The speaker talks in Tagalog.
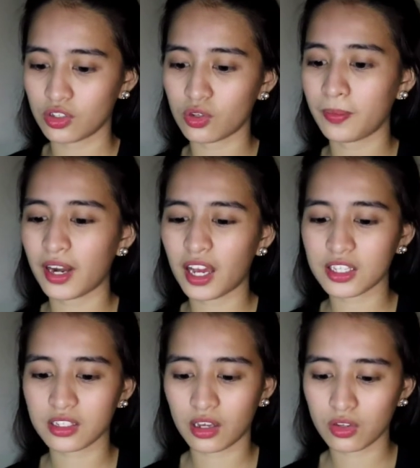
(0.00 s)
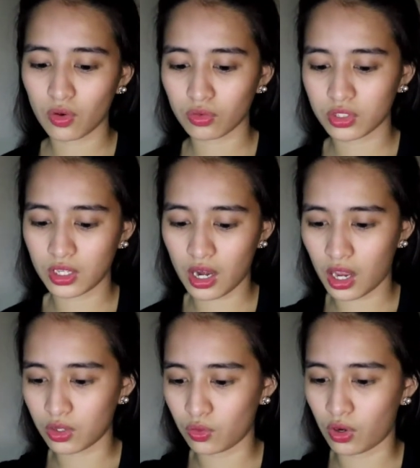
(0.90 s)
So, para kasi ayokong
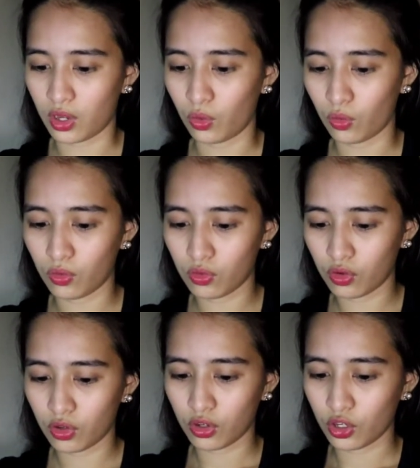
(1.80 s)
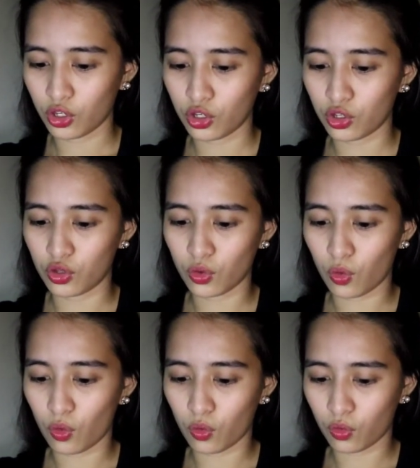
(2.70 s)
sirain yung ano,
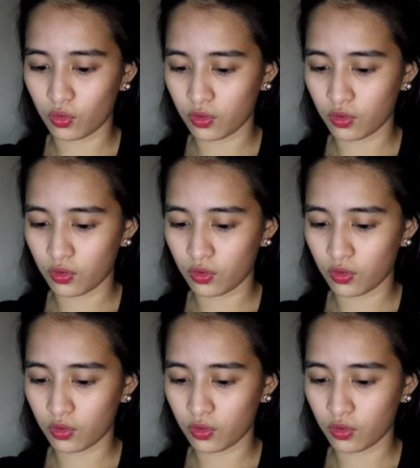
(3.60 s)
yung